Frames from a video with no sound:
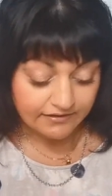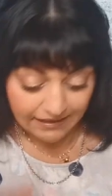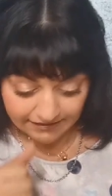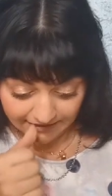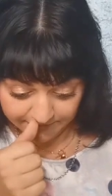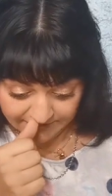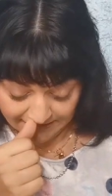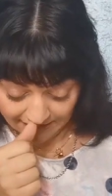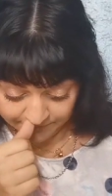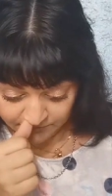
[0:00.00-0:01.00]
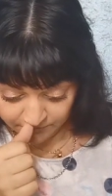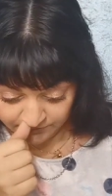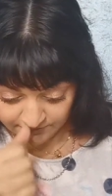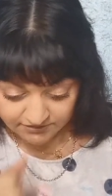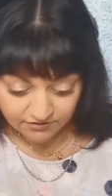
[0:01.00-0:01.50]
Dann habe ich ein
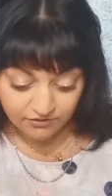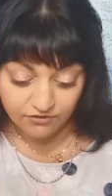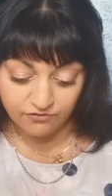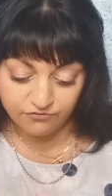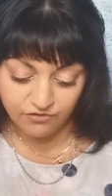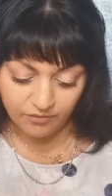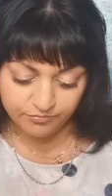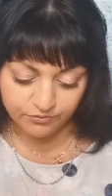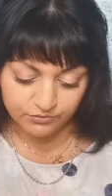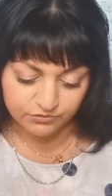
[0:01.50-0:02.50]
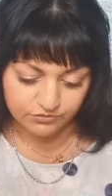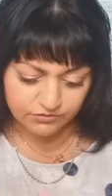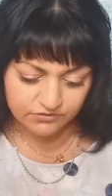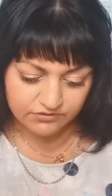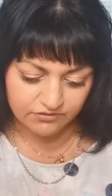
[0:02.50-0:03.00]
absolutes
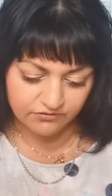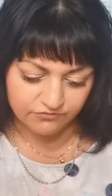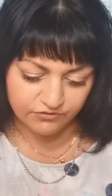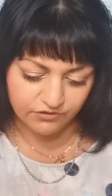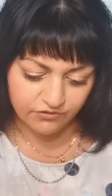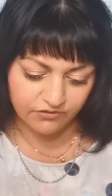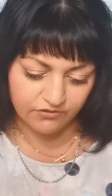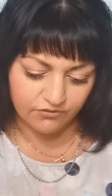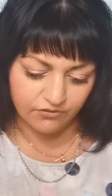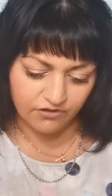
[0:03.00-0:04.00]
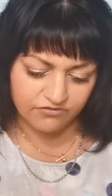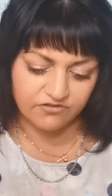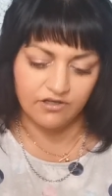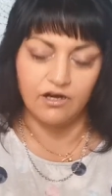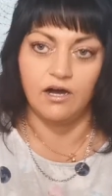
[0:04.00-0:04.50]
Flop-Produkt von
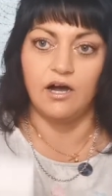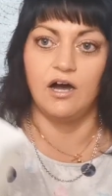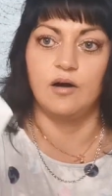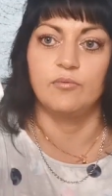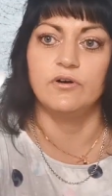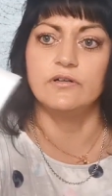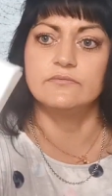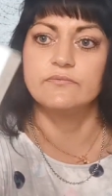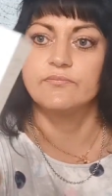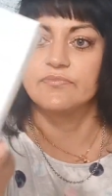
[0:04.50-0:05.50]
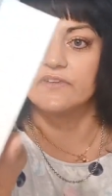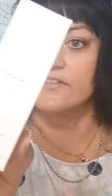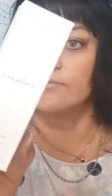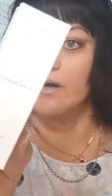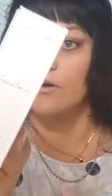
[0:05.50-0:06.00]
Earth Harbor.
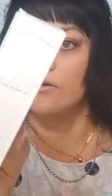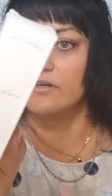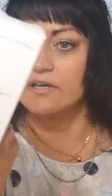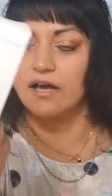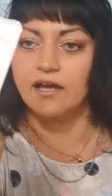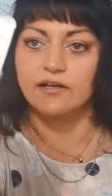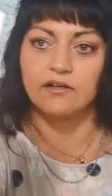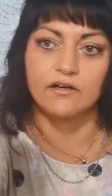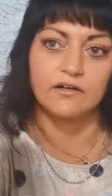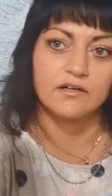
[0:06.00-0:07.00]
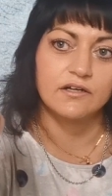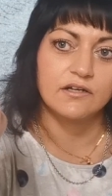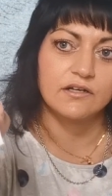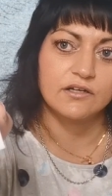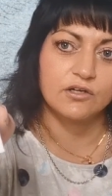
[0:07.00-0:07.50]
Das war auch in einer
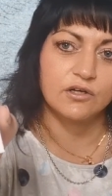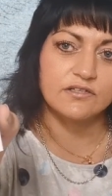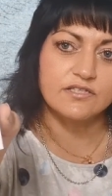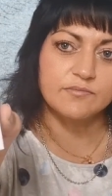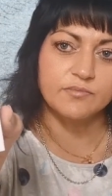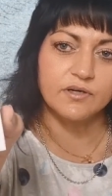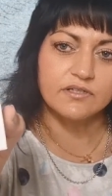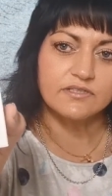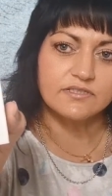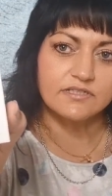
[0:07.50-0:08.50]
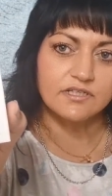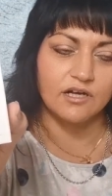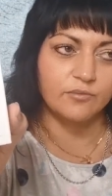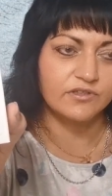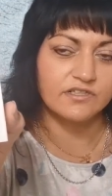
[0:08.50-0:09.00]
Glossy Box. Ich
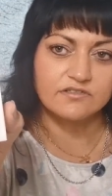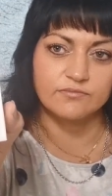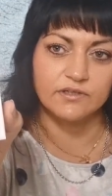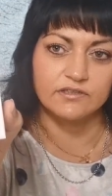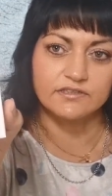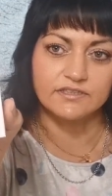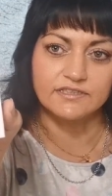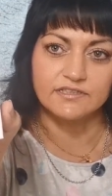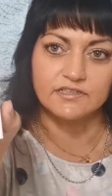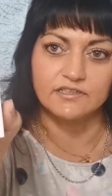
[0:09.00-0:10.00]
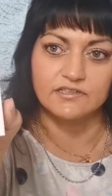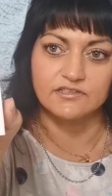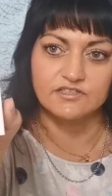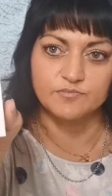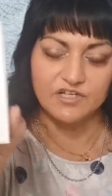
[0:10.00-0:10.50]
glaube, dies war die
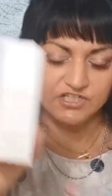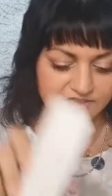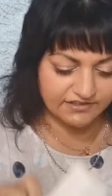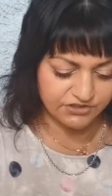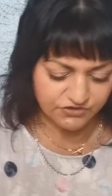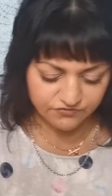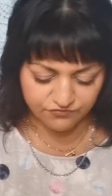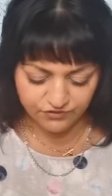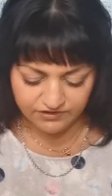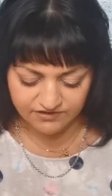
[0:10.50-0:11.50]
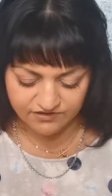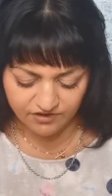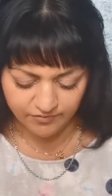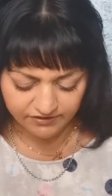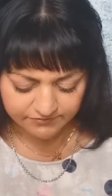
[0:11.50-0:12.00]
äh, Special Edition für den
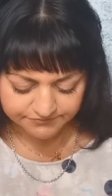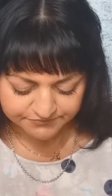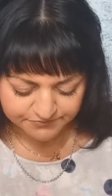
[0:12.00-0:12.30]
Sommer.